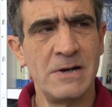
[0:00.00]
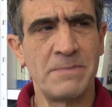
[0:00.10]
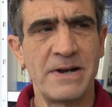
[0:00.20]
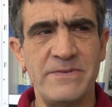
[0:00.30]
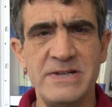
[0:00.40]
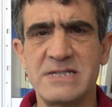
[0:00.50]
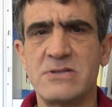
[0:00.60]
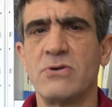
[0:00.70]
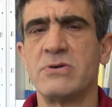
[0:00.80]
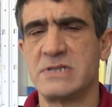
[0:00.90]

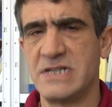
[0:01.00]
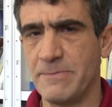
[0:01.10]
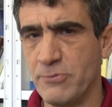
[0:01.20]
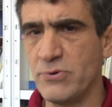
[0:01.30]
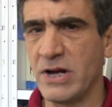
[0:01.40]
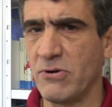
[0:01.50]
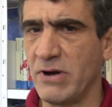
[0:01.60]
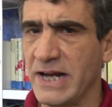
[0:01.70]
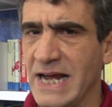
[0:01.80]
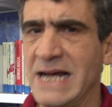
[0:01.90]
previsto, sia pure
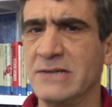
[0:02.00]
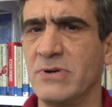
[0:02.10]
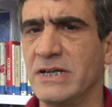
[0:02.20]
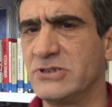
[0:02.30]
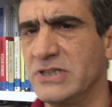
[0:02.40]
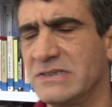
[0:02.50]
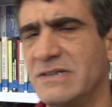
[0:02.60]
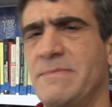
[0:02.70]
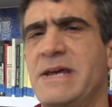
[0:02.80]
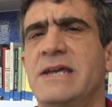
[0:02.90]
collegato
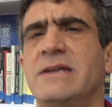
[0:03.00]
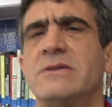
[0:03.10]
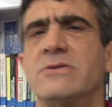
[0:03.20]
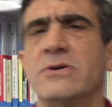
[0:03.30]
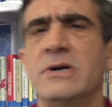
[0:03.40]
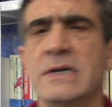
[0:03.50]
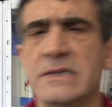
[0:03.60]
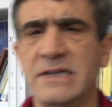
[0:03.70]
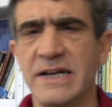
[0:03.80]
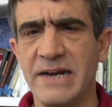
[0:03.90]
all'accertamento
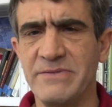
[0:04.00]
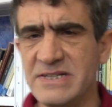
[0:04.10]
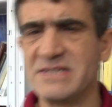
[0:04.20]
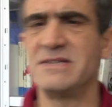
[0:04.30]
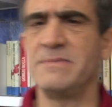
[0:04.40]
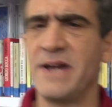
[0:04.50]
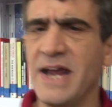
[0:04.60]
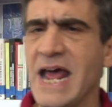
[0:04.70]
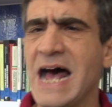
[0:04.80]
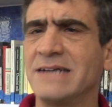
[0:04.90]
di gravissimi
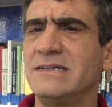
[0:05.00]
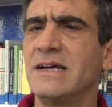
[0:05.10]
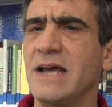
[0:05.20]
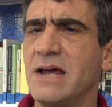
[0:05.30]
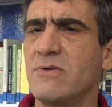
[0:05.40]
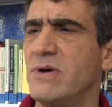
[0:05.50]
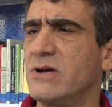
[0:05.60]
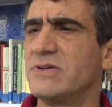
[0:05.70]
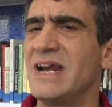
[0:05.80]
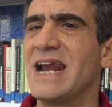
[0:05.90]
reati, che è
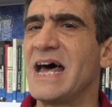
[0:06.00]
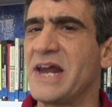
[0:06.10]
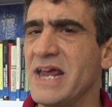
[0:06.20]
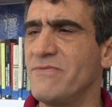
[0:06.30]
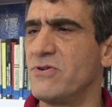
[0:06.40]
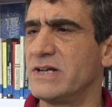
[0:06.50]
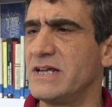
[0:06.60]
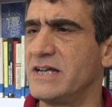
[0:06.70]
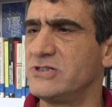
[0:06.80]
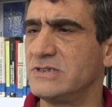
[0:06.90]
quello della revoca
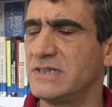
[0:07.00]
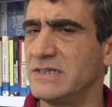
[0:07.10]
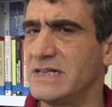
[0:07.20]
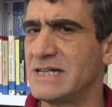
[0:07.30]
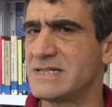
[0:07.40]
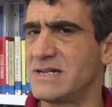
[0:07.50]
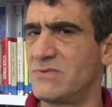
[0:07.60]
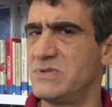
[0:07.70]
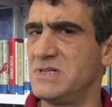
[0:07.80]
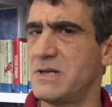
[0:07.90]
della cittadinanza
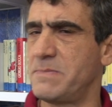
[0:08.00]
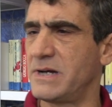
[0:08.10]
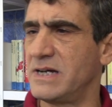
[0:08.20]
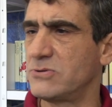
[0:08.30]
acquisita per,